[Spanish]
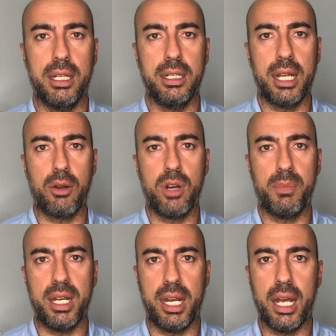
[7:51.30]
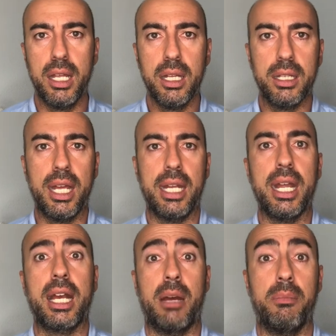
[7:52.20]
alguna manera
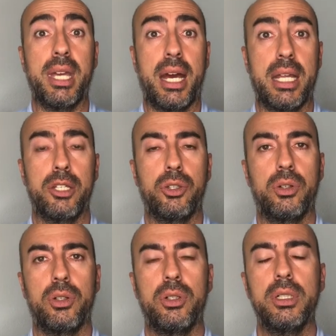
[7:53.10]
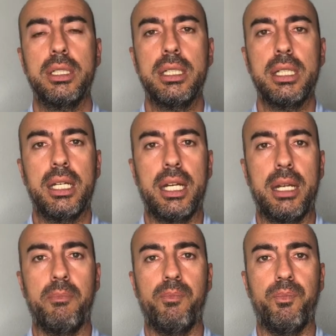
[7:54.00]
de, cambiar esto. ¿no?
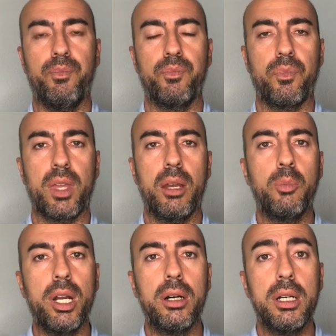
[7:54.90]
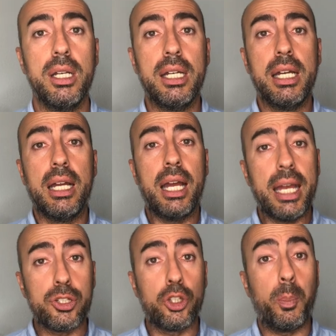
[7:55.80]
Em, bueno,
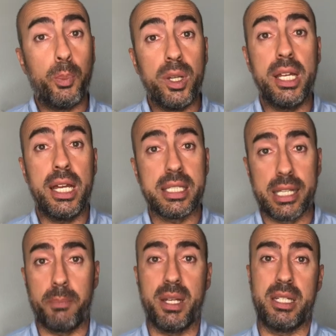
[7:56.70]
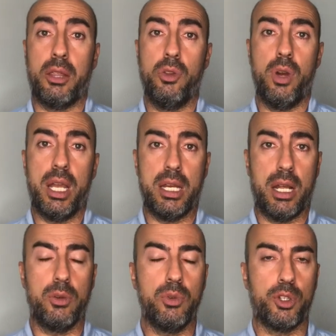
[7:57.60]
esto puede estar pasando en
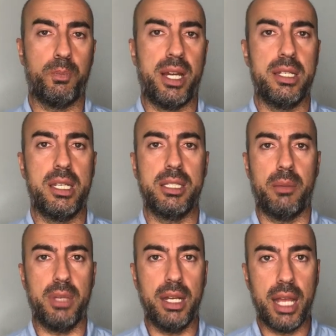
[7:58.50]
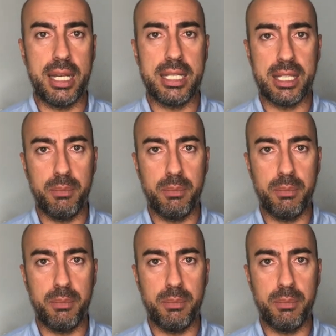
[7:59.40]
algunos países también en este